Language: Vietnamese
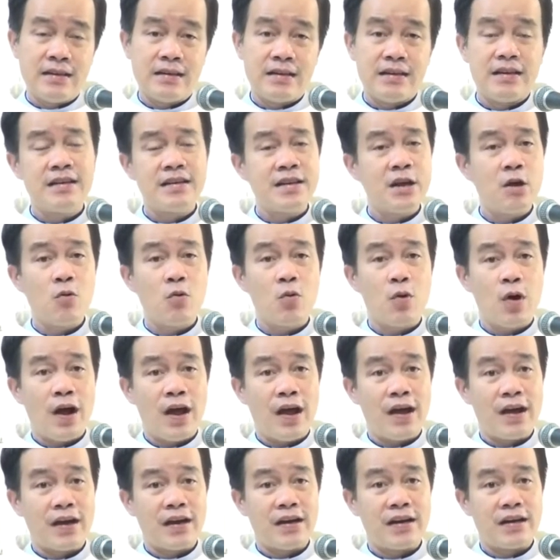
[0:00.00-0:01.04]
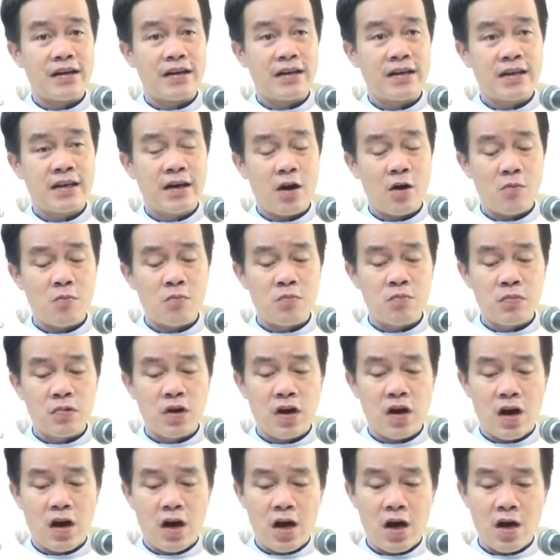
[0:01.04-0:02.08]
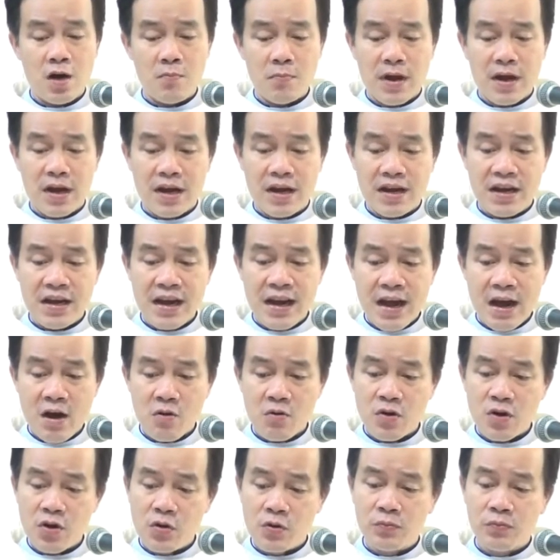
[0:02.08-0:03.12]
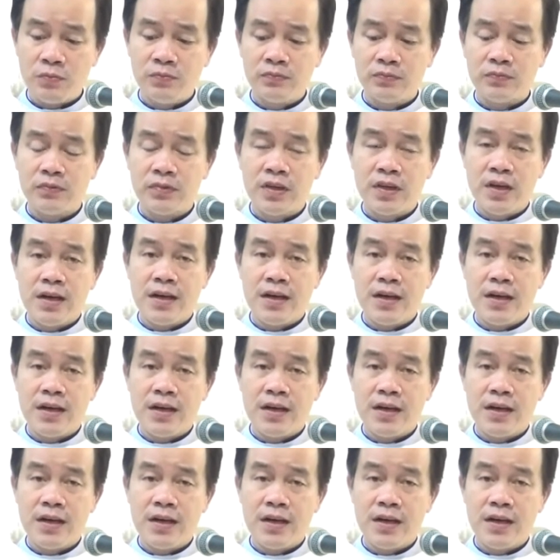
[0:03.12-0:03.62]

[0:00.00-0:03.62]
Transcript: Đức Giáo Hoàng không có bị nao núng,